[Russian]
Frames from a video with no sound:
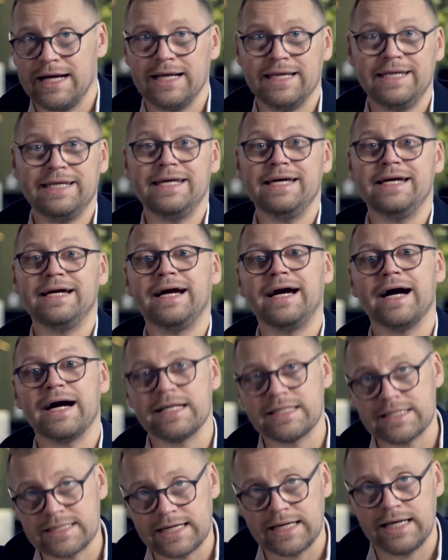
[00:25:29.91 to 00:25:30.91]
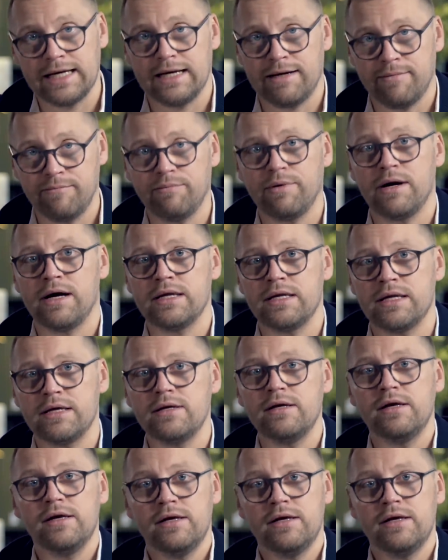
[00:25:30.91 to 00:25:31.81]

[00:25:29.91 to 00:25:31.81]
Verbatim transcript: гигантской компании